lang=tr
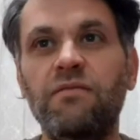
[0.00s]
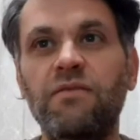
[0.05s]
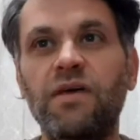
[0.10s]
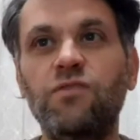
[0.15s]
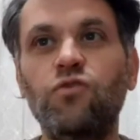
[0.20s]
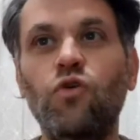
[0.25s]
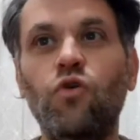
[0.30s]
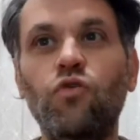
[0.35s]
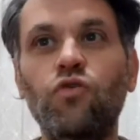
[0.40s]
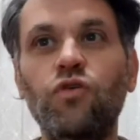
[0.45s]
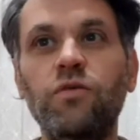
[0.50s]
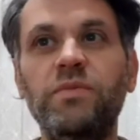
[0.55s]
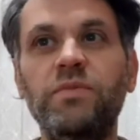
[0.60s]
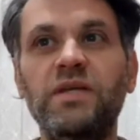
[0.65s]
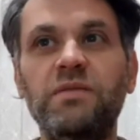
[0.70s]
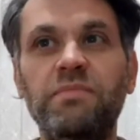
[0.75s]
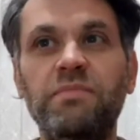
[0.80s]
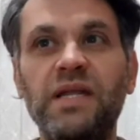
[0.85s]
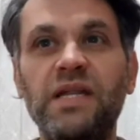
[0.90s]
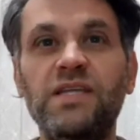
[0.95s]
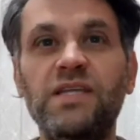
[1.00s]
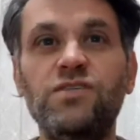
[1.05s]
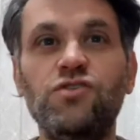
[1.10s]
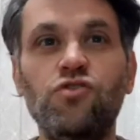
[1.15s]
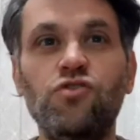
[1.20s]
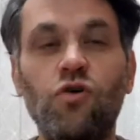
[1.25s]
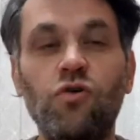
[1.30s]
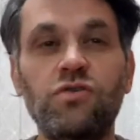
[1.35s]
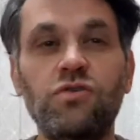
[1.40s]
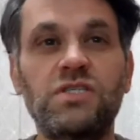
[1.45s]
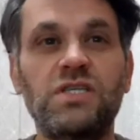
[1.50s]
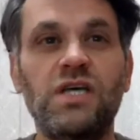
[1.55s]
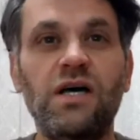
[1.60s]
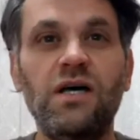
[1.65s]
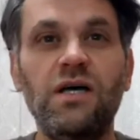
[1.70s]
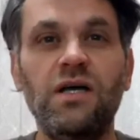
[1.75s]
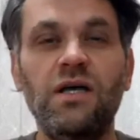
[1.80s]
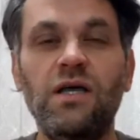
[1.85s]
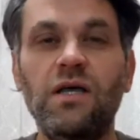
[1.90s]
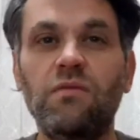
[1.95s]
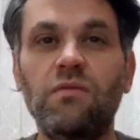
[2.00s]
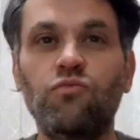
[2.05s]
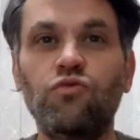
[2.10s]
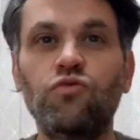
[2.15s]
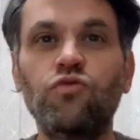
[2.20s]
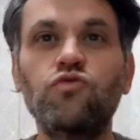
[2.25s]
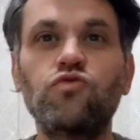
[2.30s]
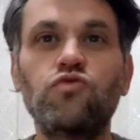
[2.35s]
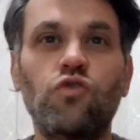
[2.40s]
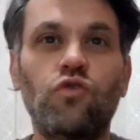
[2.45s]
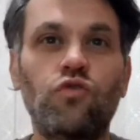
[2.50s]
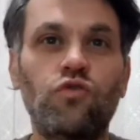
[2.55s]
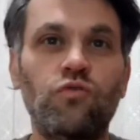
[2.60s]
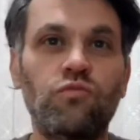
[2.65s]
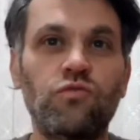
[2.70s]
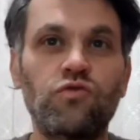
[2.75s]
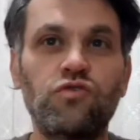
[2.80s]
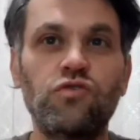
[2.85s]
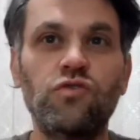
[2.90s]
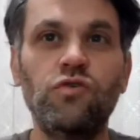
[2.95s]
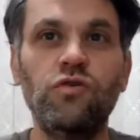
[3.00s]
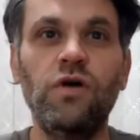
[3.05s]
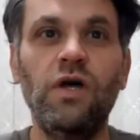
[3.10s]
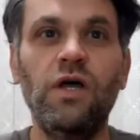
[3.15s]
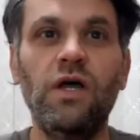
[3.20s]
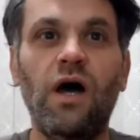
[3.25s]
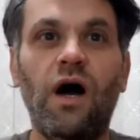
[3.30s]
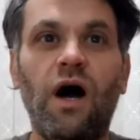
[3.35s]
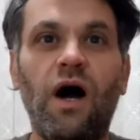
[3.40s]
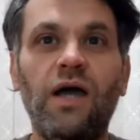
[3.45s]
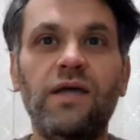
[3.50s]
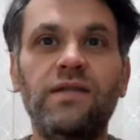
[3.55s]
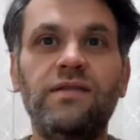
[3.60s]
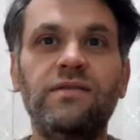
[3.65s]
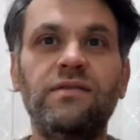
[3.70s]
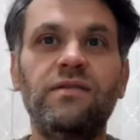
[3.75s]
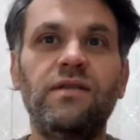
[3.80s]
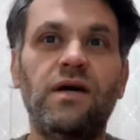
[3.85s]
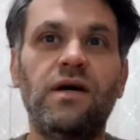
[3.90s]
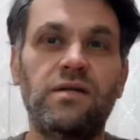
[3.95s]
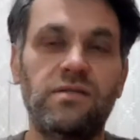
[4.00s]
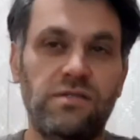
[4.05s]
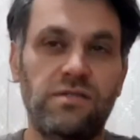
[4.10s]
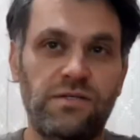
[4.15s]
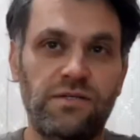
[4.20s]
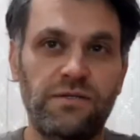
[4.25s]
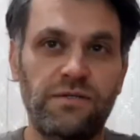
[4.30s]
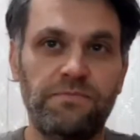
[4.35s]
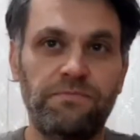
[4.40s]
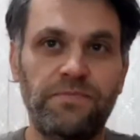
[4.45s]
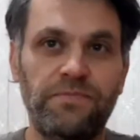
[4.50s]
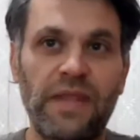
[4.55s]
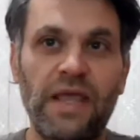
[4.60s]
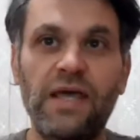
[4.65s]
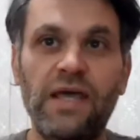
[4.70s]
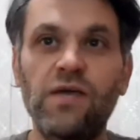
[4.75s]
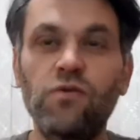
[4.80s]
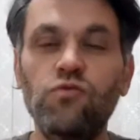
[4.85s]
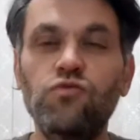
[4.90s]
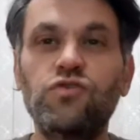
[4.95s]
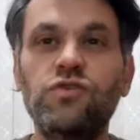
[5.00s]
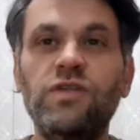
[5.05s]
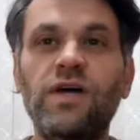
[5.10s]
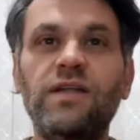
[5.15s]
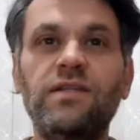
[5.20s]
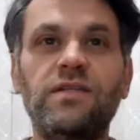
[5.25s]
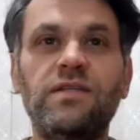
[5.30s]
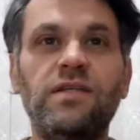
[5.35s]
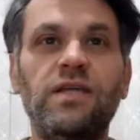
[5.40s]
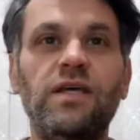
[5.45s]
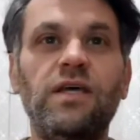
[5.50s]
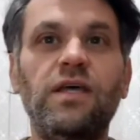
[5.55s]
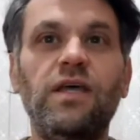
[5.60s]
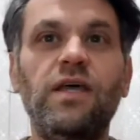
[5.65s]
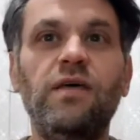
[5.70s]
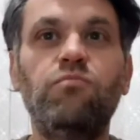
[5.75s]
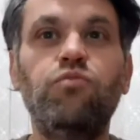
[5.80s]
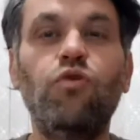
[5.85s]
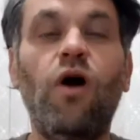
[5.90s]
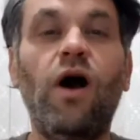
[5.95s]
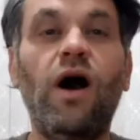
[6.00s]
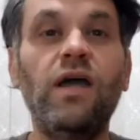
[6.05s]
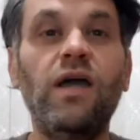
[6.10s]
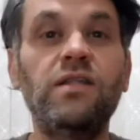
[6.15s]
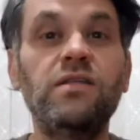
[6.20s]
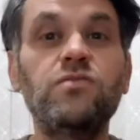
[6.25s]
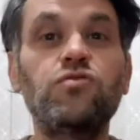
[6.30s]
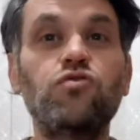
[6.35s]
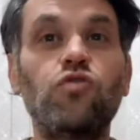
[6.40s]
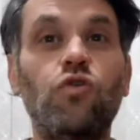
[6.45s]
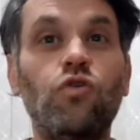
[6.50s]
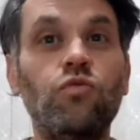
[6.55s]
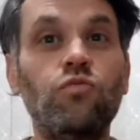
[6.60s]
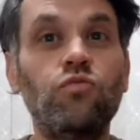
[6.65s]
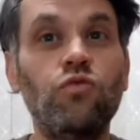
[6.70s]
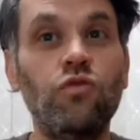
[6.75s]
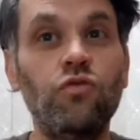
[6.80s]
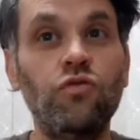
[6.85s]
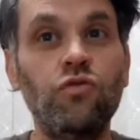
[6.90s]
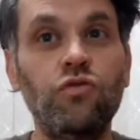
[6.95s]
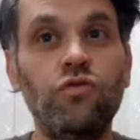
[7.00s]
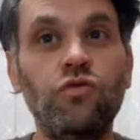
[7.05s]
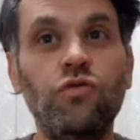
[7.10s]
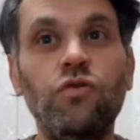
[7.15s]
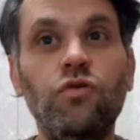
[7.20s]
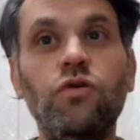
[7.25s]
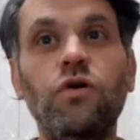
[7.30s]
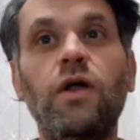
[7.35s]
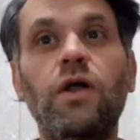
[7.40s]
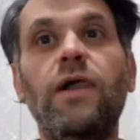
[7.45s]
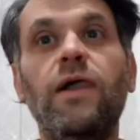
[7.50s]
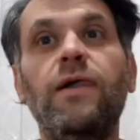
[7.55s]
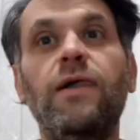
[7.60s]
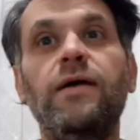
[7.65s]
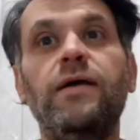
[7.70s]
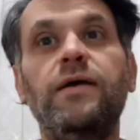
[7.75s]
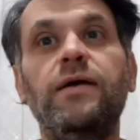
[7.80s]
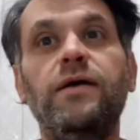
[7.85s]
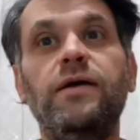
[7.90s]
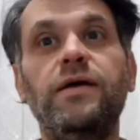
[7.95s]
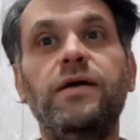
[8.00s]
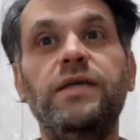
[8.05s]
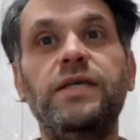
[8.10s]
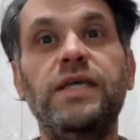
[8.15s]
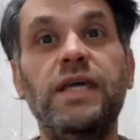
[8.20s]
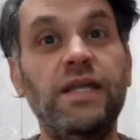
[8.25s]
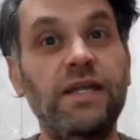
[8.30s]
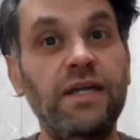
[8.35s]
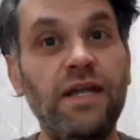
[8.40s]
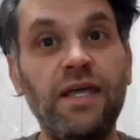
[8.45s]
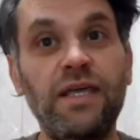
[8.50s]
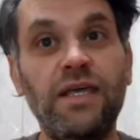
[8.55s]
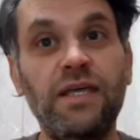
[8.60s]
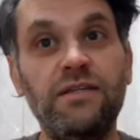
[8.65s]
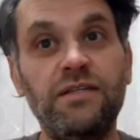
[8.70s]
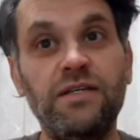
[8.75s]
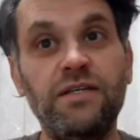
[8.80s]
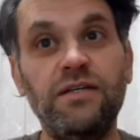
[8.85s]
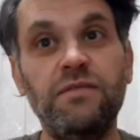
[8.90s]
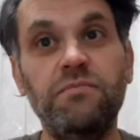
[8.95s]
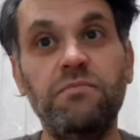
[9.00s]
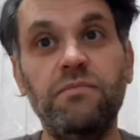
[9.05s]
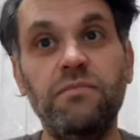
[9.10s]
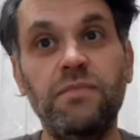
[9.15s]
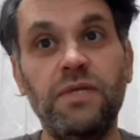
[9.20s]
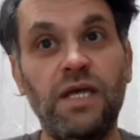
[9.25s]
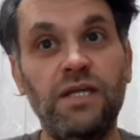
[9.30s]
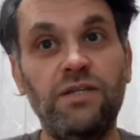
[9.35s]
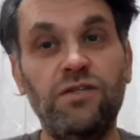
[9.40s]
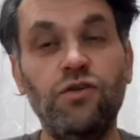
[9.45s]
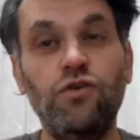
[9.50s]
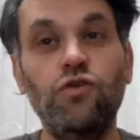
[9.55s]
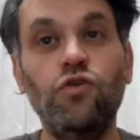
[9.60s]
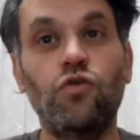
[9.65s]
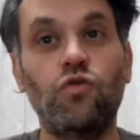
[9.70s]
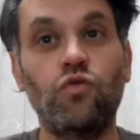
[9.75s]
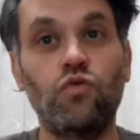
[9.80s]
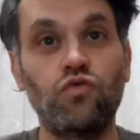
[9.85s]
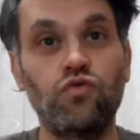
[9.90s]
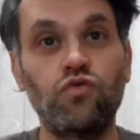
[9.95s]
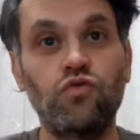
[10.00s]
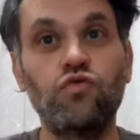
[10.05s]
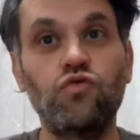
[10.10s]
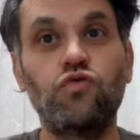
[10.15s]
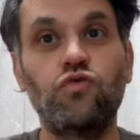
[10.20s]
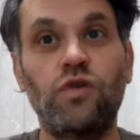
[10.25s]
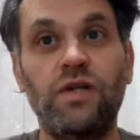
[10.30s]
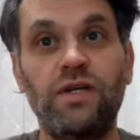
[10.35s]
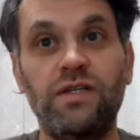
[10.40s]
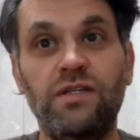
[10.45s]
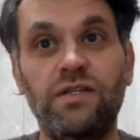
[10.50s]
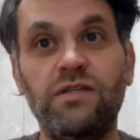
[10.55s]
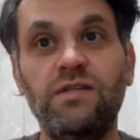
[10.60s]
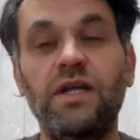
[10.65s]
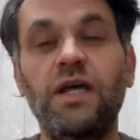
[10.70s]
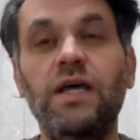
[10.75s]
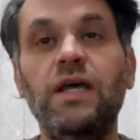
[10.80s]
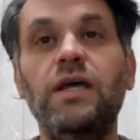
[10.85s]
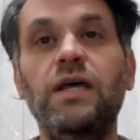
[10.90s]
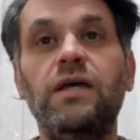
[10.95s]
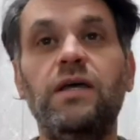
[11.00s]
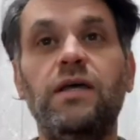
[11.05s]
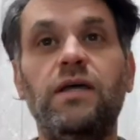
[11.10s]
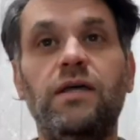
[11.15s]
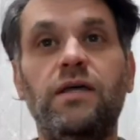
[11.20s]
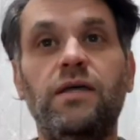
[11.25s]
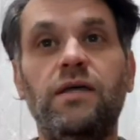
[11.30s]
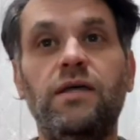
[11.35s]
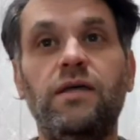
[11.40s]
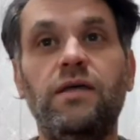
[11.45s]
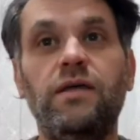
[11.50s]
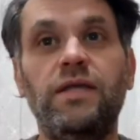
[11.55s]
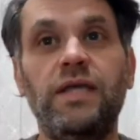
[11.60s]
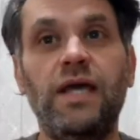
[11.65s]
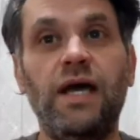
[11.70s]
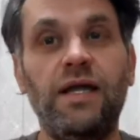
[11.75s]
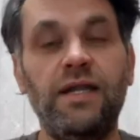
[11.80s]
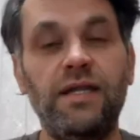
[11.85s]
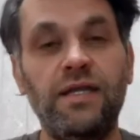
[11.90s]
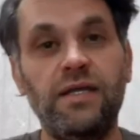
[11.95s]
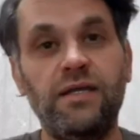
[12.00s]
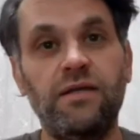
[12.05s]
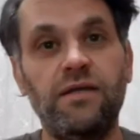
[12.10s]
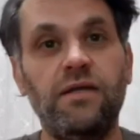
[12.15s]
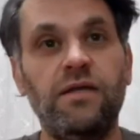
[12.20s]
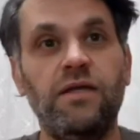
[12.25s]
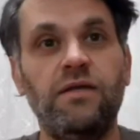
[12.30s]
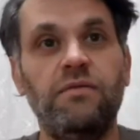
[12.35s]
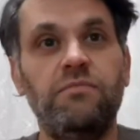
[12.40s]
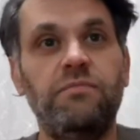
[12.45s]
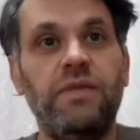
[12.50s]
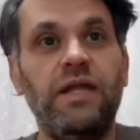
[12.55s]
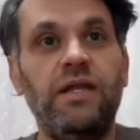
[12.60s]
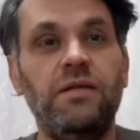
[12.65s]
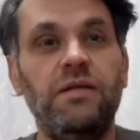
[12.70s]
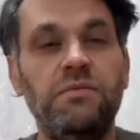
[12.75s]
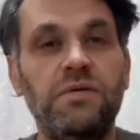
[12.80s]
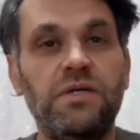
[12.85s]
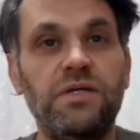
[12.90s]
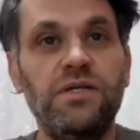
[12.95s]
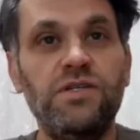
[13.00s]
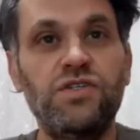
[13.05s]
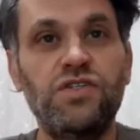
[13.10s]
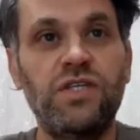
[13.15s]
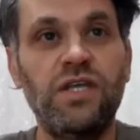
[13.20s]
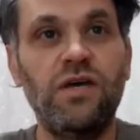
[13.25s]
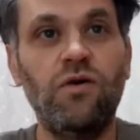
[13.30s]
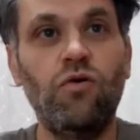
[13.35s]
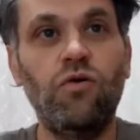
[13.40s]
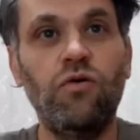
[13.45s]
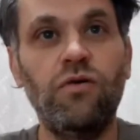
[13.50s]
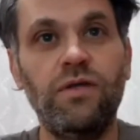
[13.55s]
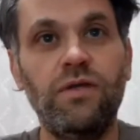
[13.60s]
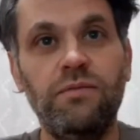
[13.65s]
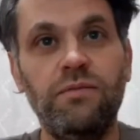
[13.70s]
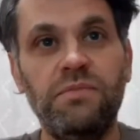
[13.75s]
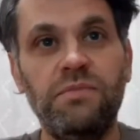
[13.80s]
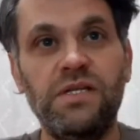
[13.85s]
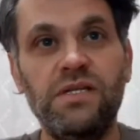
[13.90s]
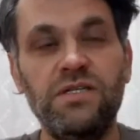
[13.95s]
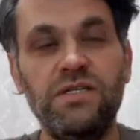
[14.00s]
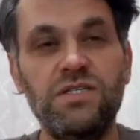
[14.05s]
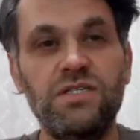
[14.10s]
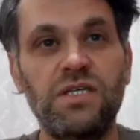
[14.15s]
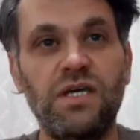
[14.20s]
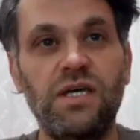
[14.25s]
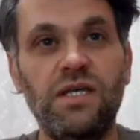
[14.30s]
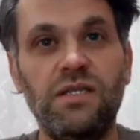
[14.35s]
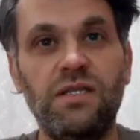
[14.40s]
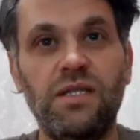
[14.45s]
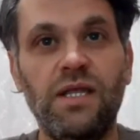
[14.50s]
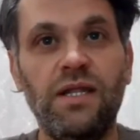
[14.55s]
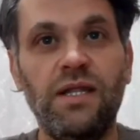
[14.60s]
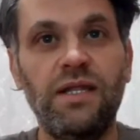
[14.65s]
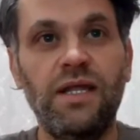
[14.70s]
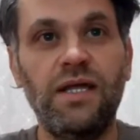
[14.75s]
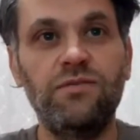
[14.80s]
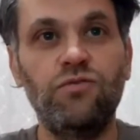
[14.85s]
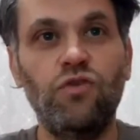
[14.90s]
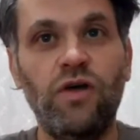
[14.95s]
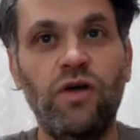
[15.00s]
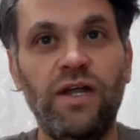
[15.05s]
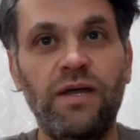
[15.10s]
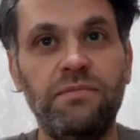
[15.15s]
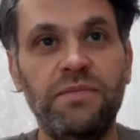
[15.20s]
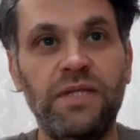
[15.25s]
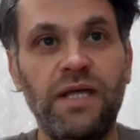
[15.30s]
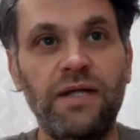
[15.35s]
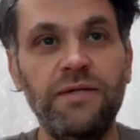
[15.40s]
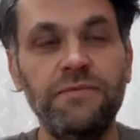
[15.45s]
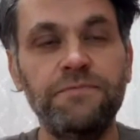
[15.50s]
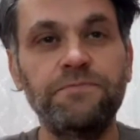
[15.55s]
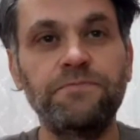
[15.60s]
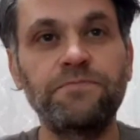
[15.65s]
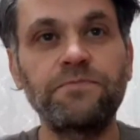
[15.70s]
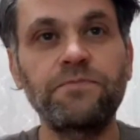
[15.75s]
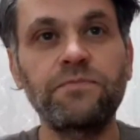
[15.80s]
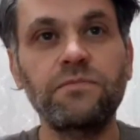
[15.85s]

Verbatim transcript: ve doğru bir bilinç yoksa bunun sorumlusu aydınlardır. Üstad e, bu aydın sorumluluğunu e, yerine getir, getiriyor uzun süredir. E, yani e, belli bir işte o birinci Said denilen dönemden